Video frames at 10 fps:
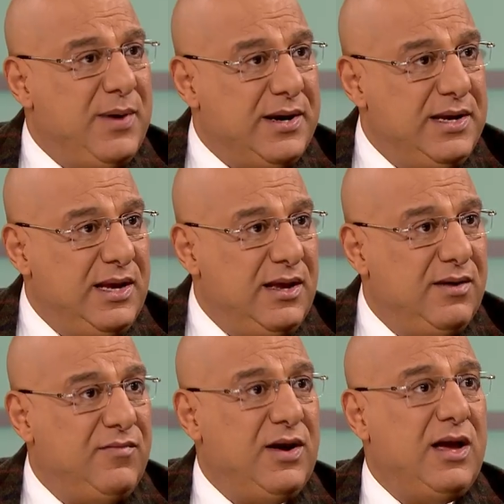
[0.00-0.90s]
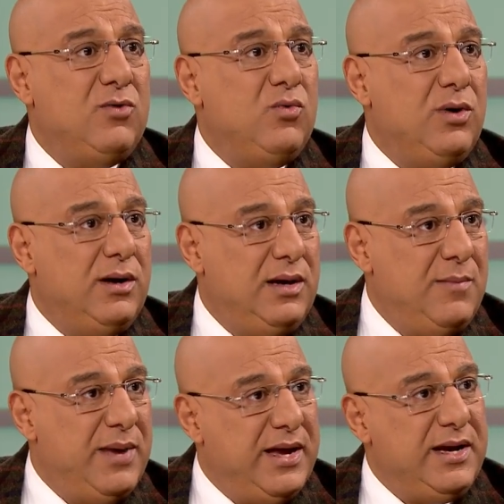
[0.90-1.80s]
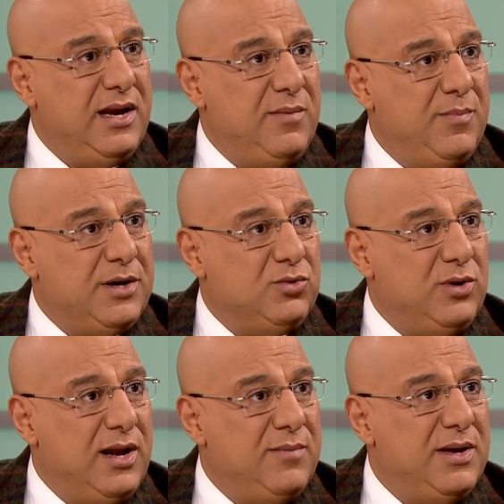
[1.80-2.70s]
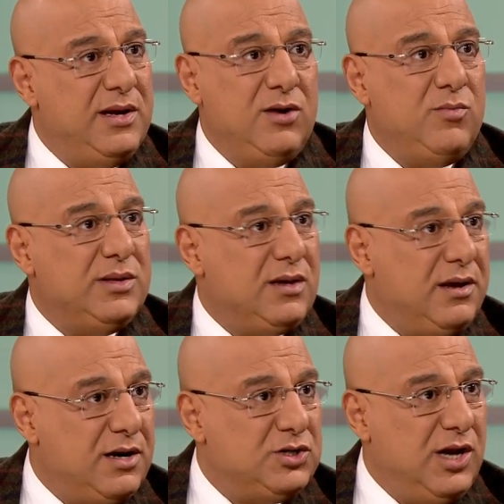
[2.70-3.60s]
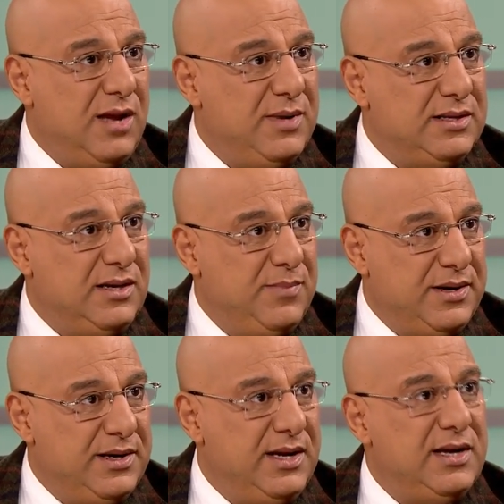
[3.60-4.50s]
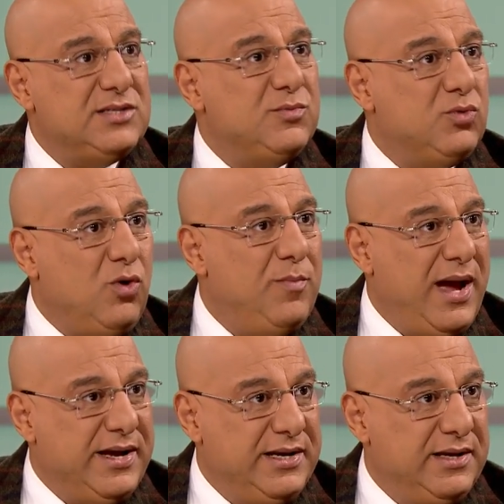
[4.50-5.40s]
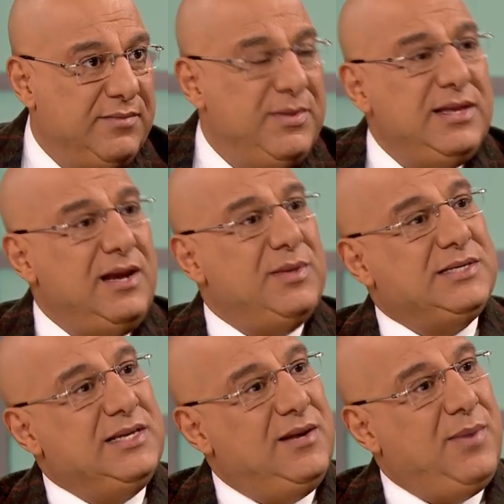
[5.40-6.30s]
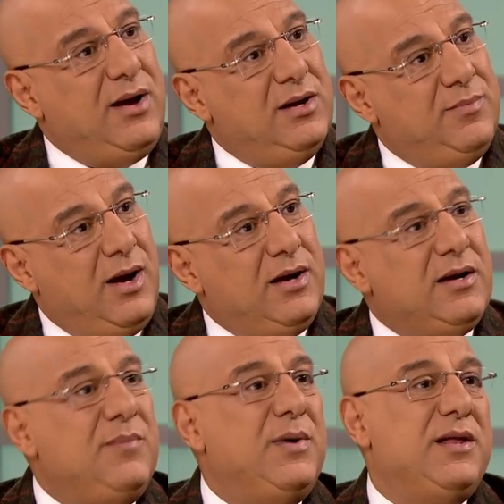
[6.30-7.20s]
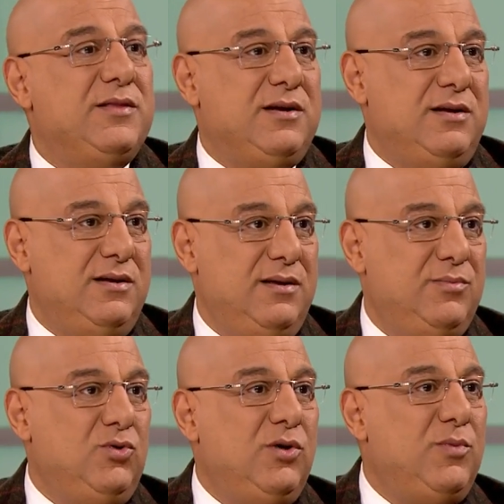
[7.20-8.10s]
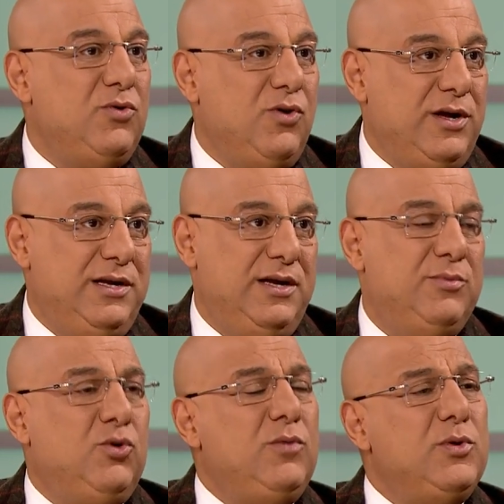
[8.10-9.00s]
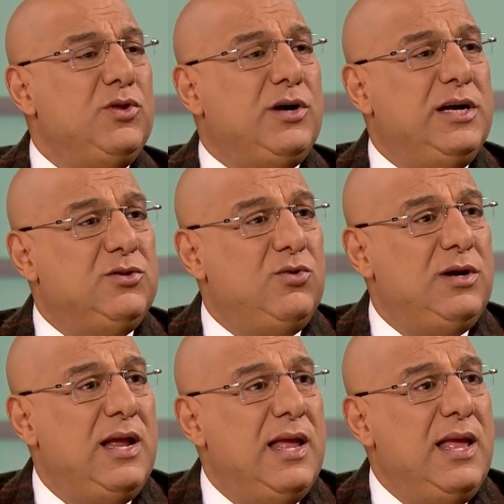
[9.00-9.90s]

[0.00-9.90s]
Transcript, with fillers: بريه فكانوا لما غرق الامبراطور الالماني قالوا ما تكررش الحملات البريه لازم تروح بحريا مين اللي ماسكين البحر البحار البنادقه بتوع البندقيه بتوع البندقيه دول